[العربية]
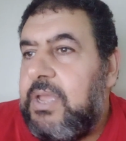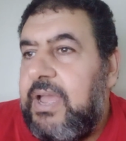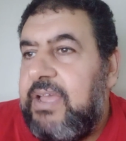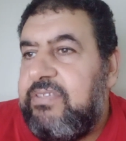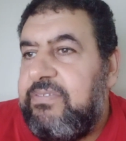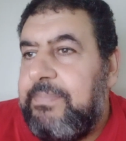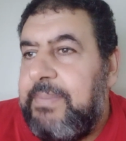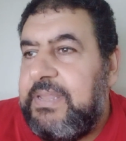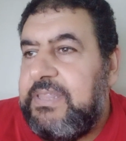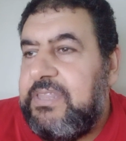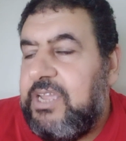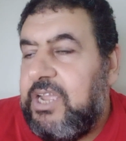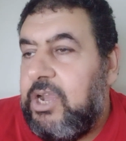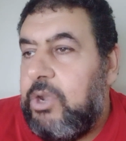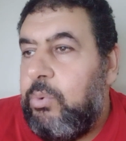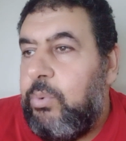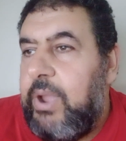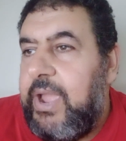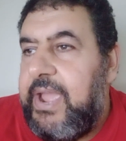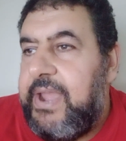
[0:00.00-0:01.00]
اسمنت
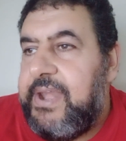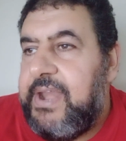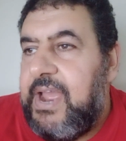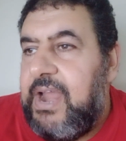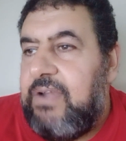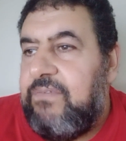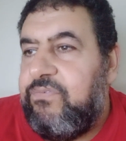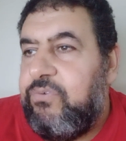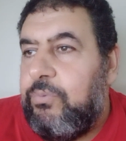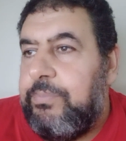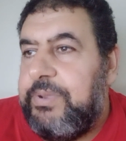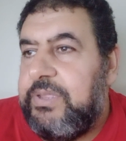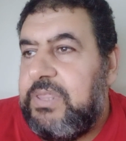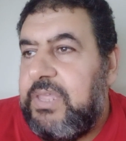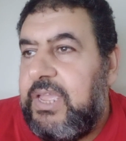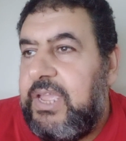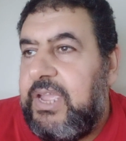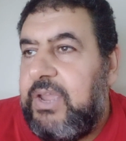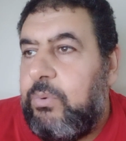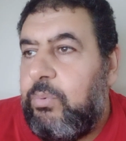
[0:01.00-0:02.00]
حلوان
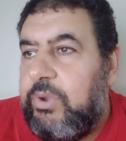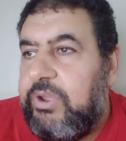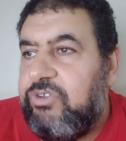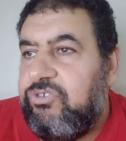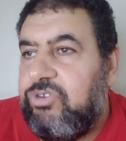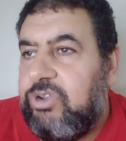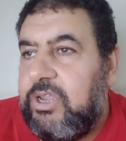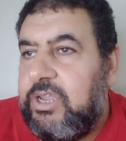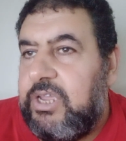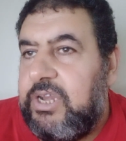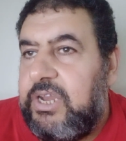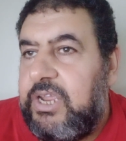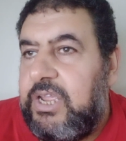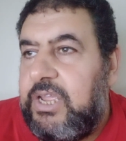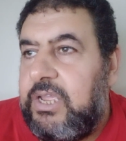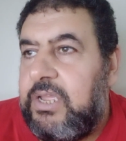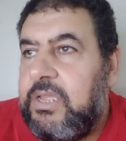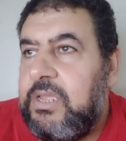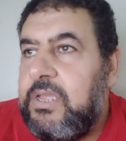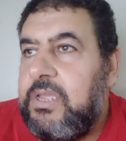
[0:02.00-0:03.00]
1220
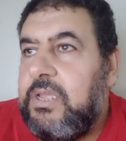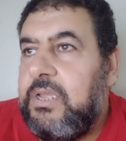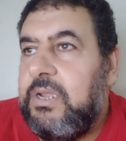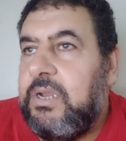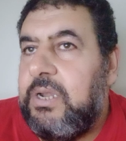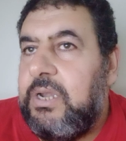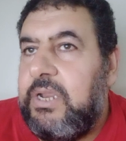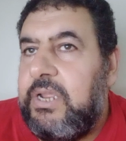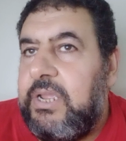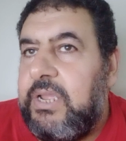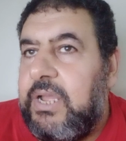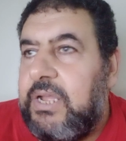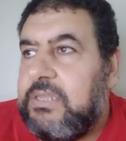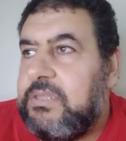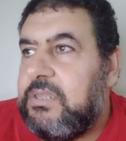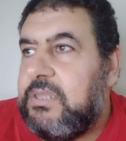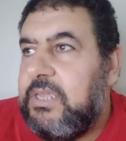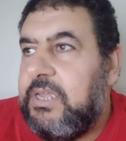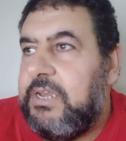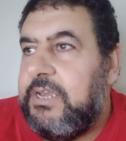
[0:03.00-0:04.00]
جنيه
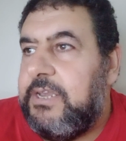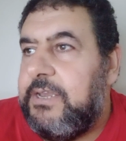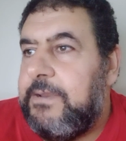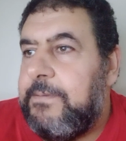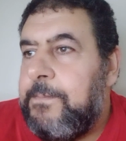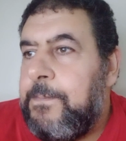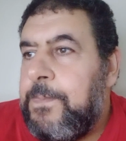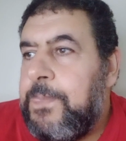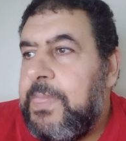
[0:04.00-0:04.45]
للطن